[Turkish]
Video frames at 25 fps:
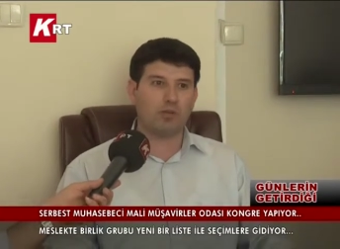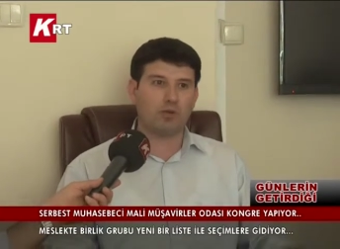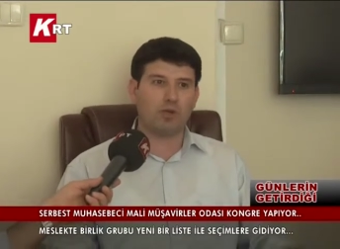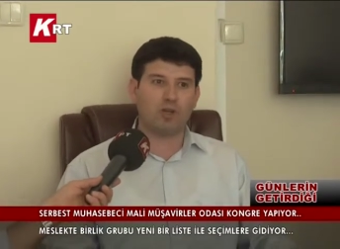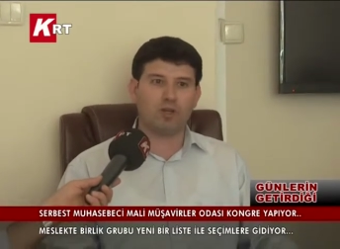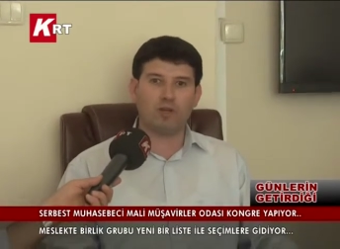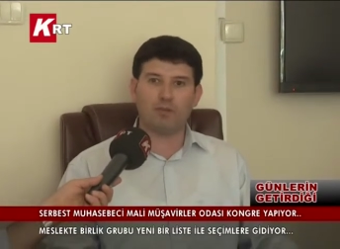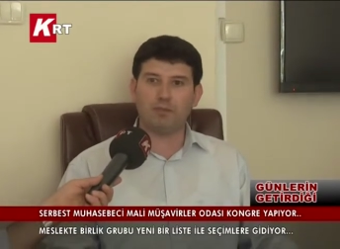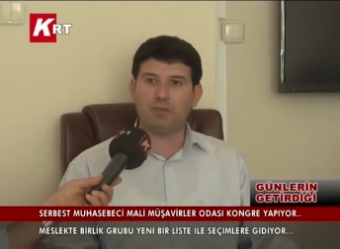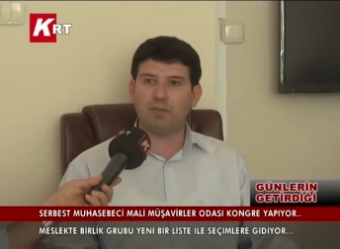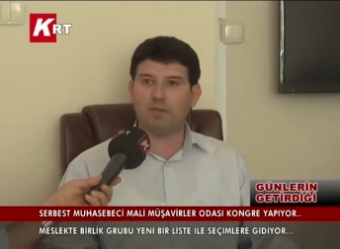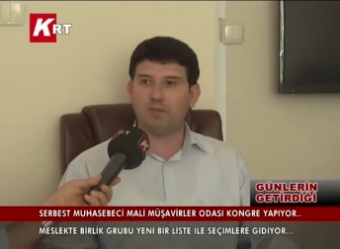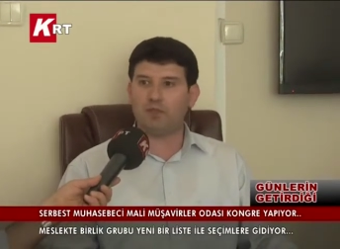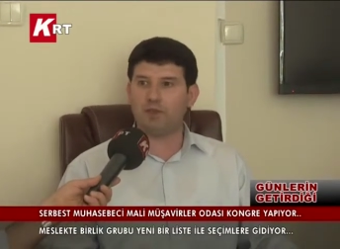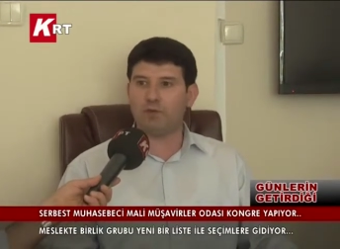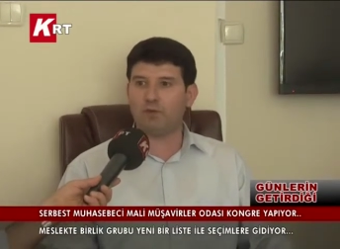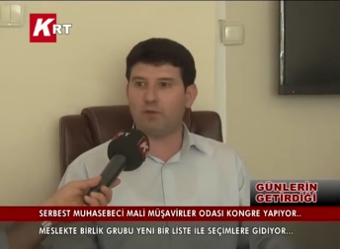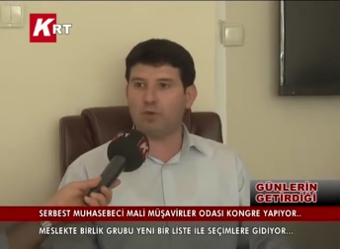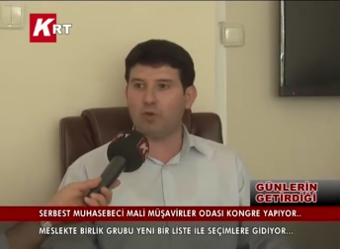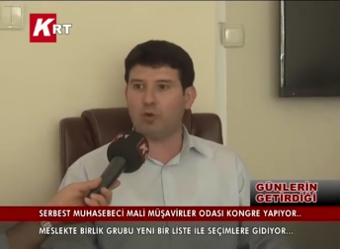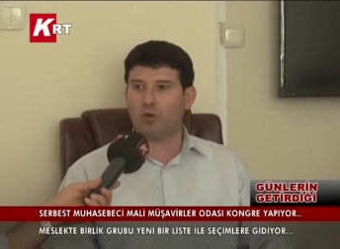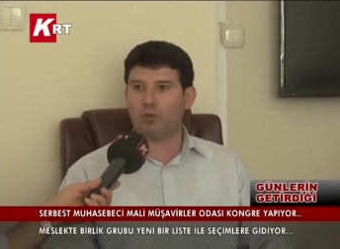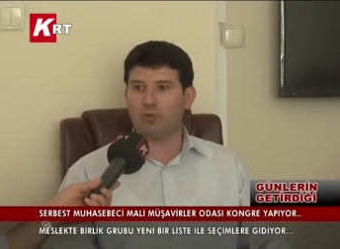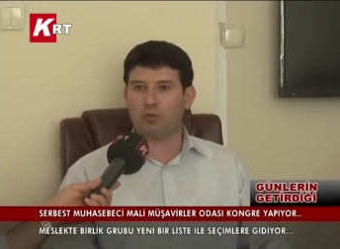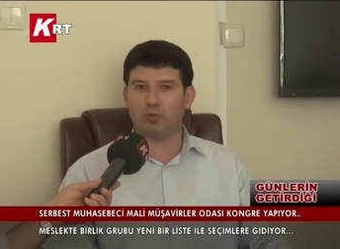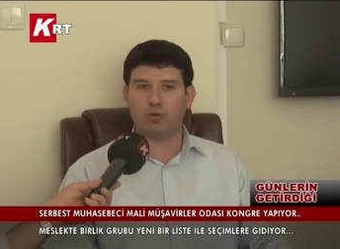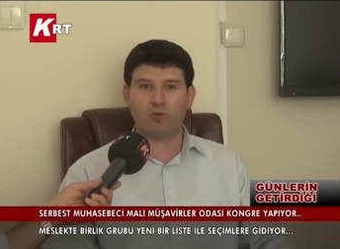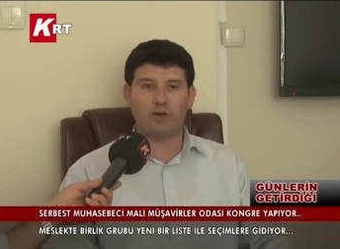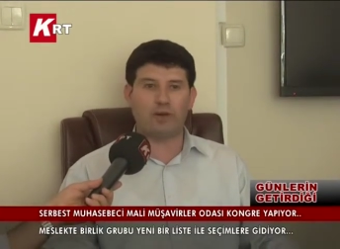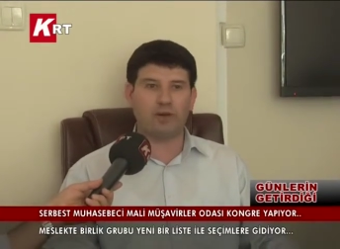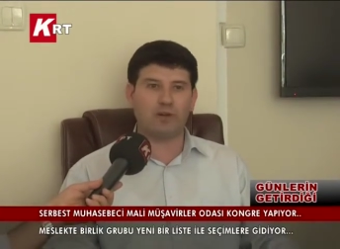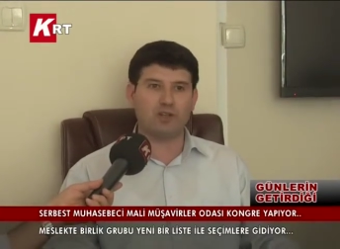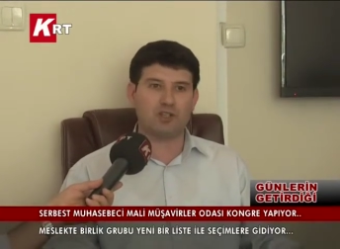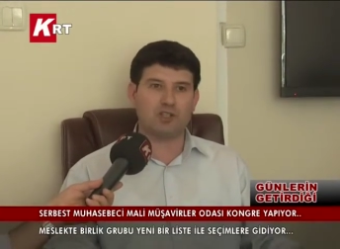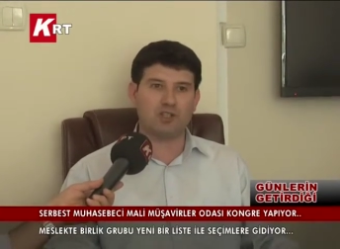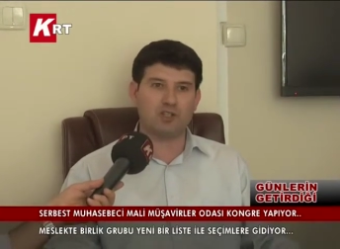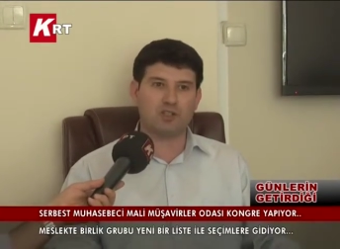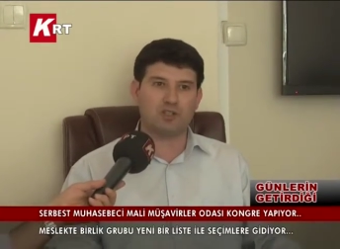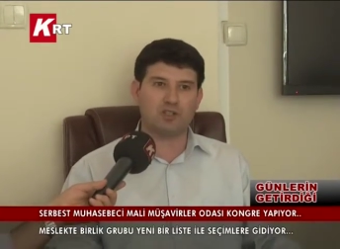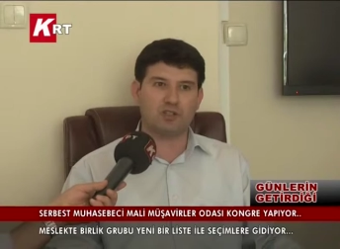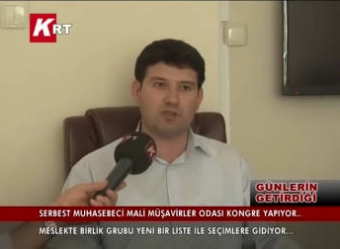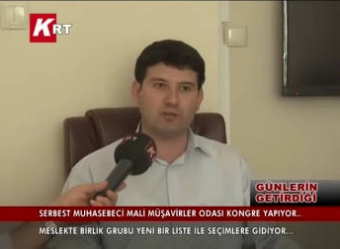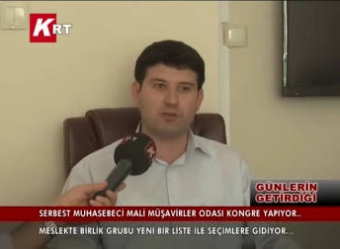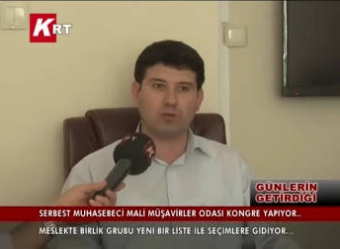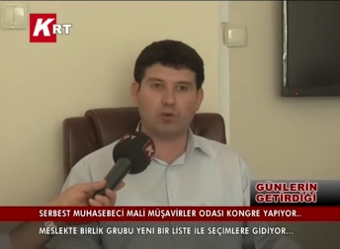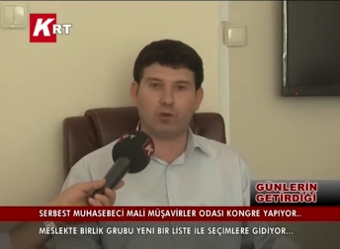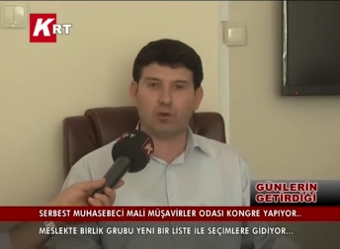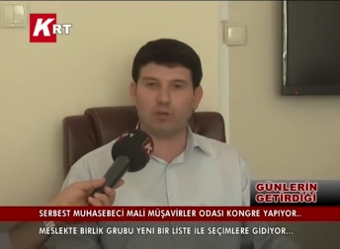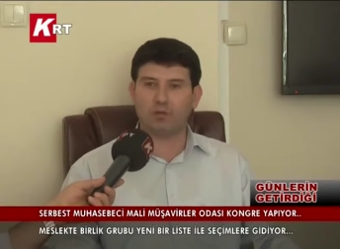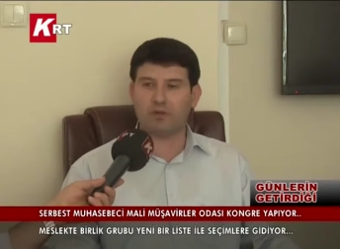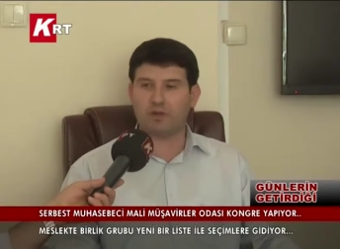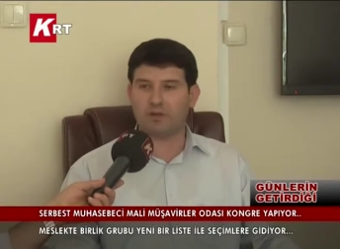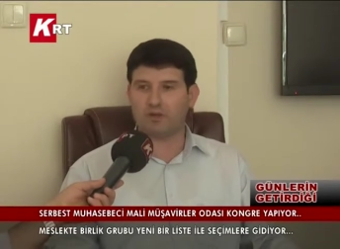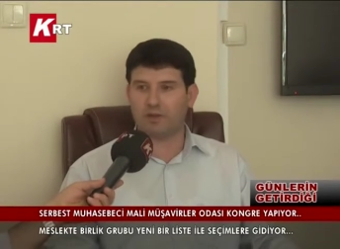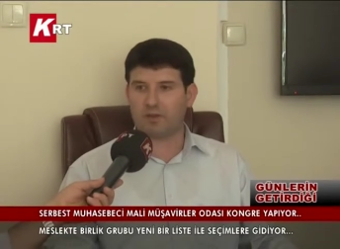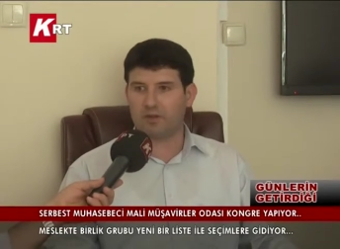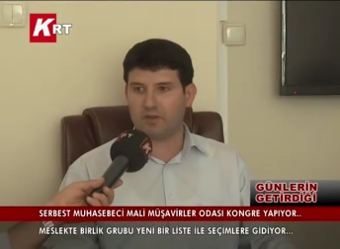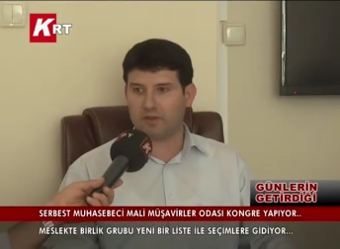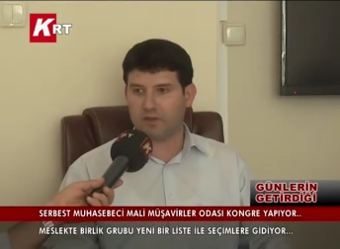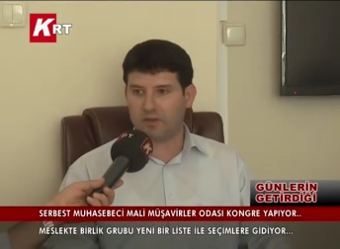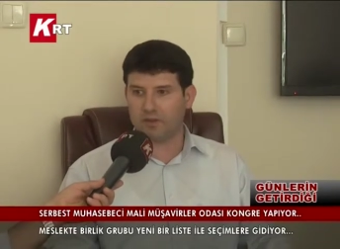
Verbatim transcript: mükellef bildirim formu veya çeşitli formlar e,